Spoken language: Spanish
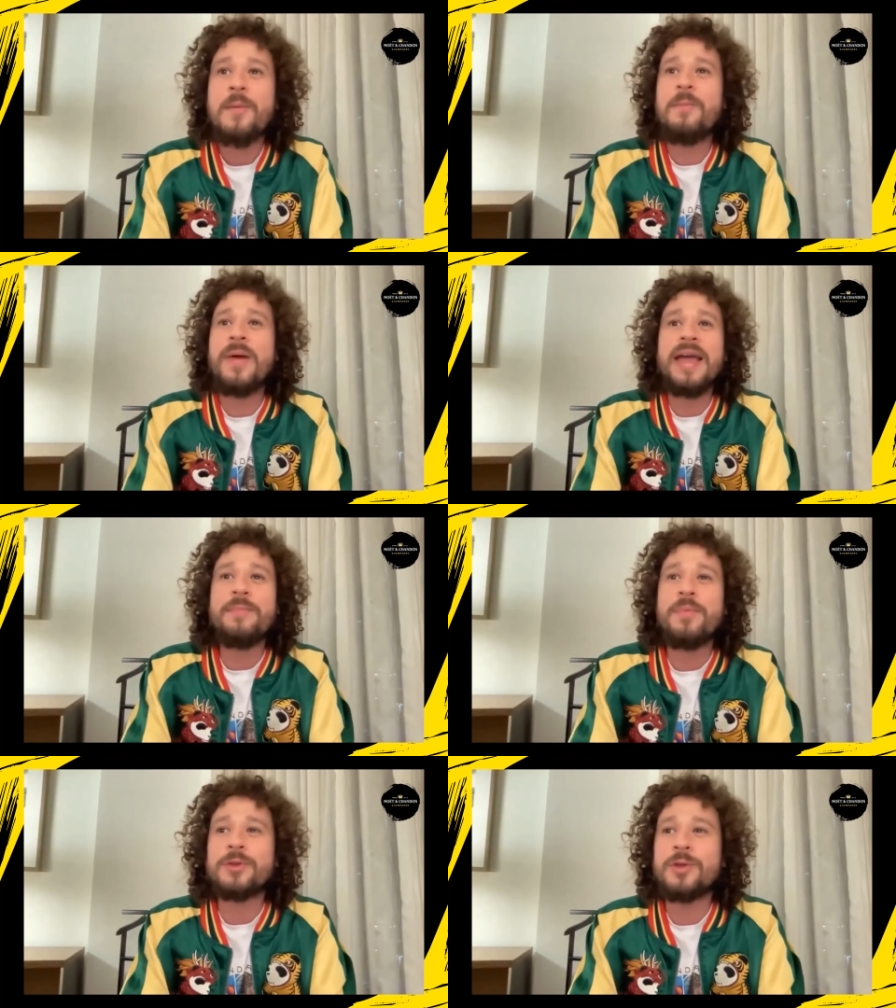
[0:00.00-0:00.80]

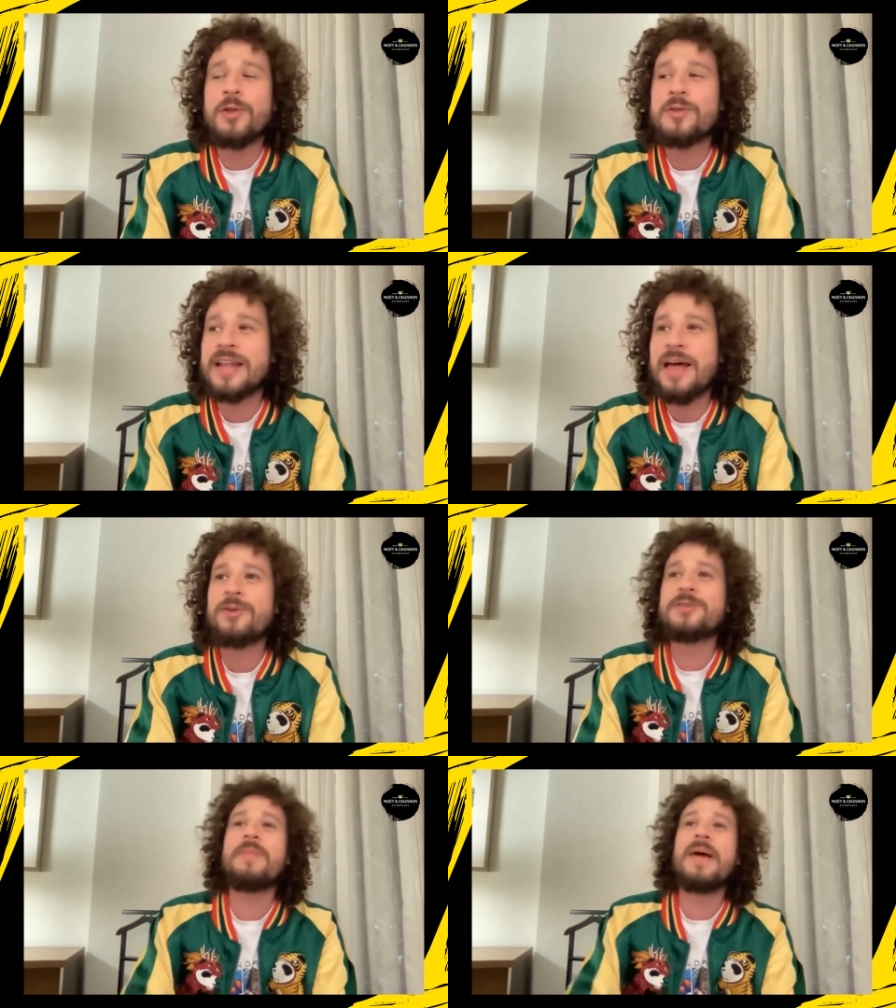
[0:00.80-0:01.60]
ver por todos
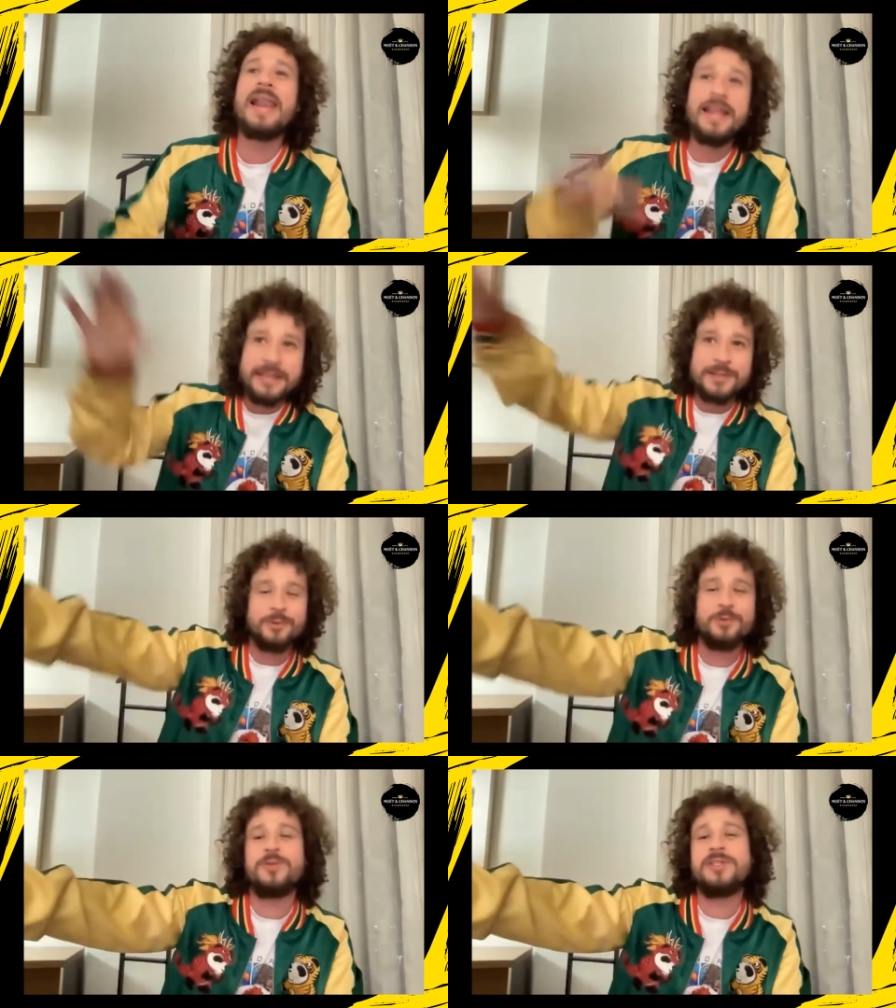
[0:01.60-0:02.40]
lados maletas
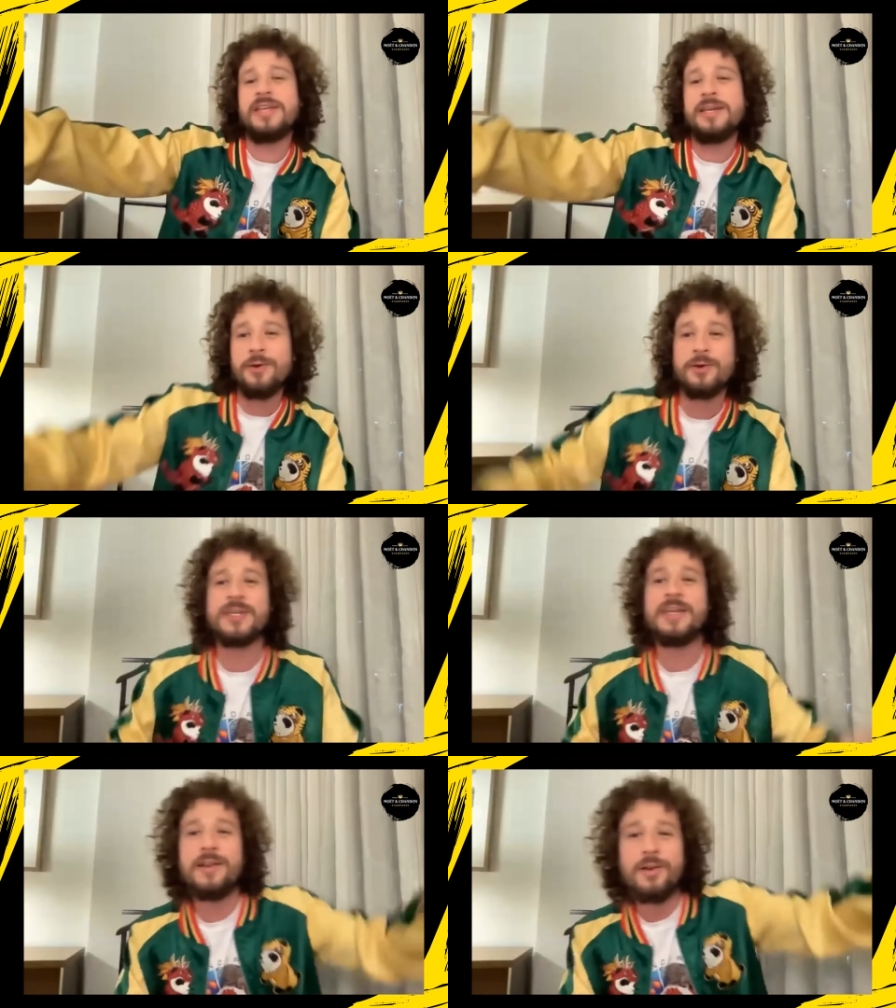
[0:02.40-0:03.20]
con sus
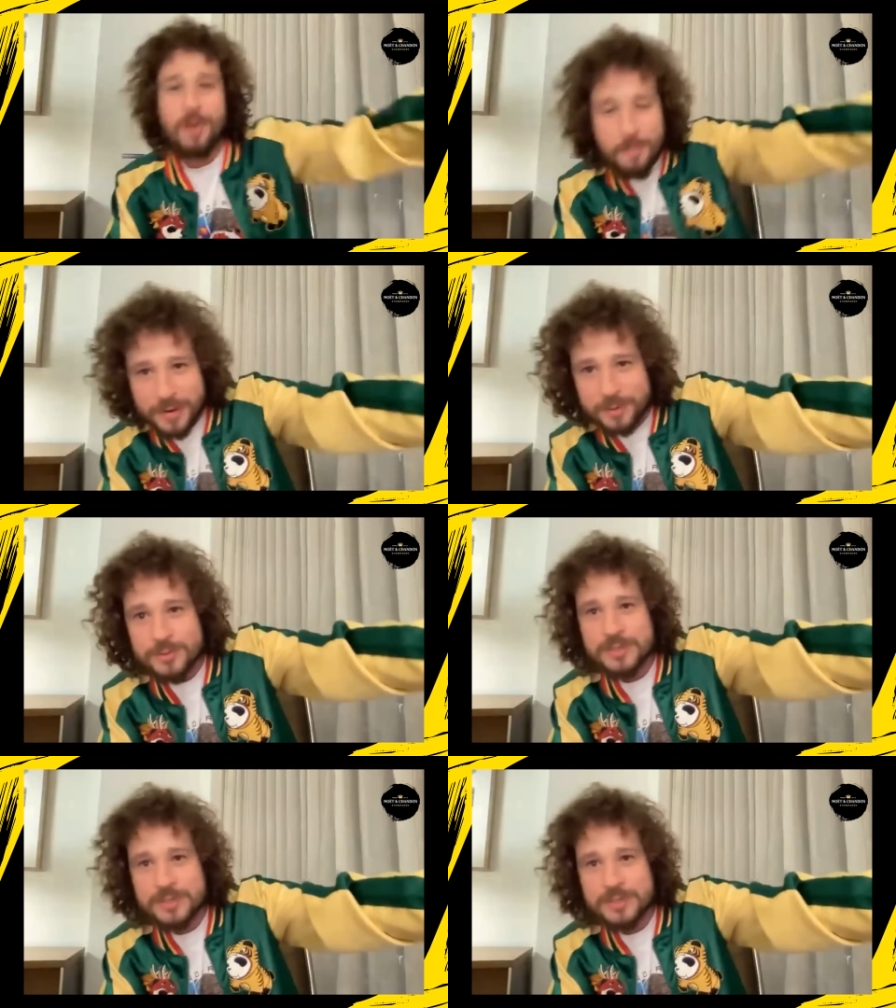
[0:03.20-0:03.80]
diseños y ropa con sus